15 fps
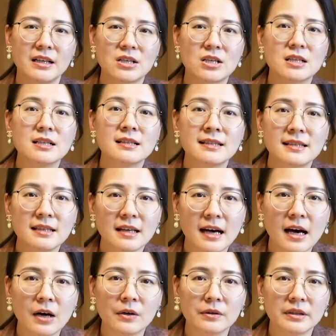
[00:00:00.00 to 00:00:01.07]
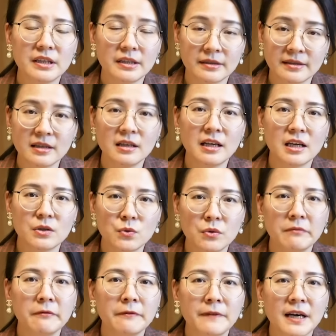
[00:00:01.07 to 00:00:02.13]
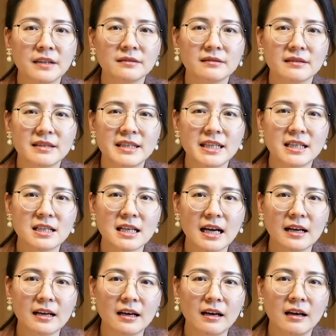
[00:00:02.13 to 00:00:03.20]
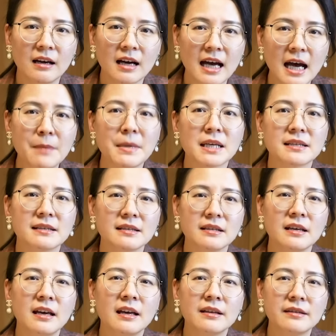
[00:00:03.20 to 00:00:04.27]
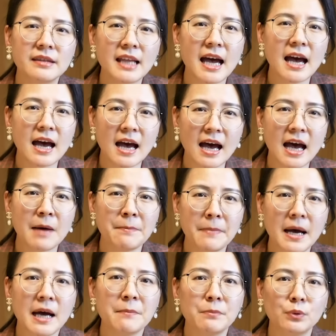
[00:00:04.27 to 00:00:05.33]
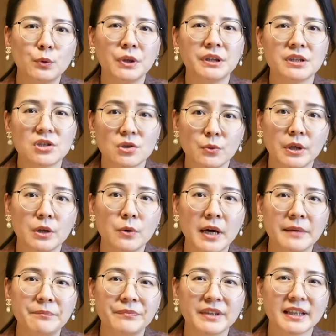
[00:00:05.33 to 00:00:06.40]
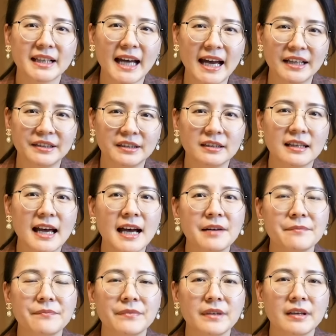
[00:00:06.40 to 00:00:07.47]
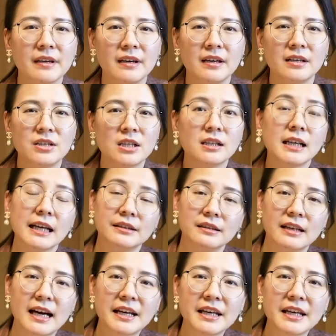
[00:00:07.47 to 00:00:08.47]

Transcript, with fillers: 14号，以色列军方击杀了哈马斯纳哈巴部队的指挥官凯德拉。这个凯德拉